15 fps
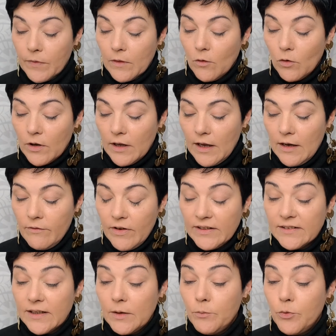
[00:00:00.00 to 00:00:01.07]
Donc, elle va
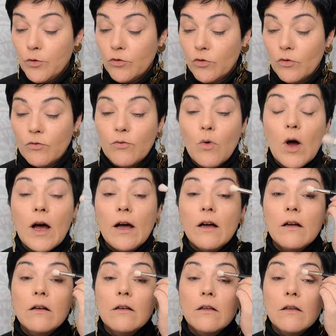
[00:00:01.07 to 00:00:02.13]
très peu se
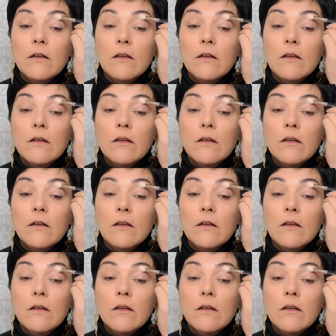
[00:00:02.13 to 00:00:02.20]
voir.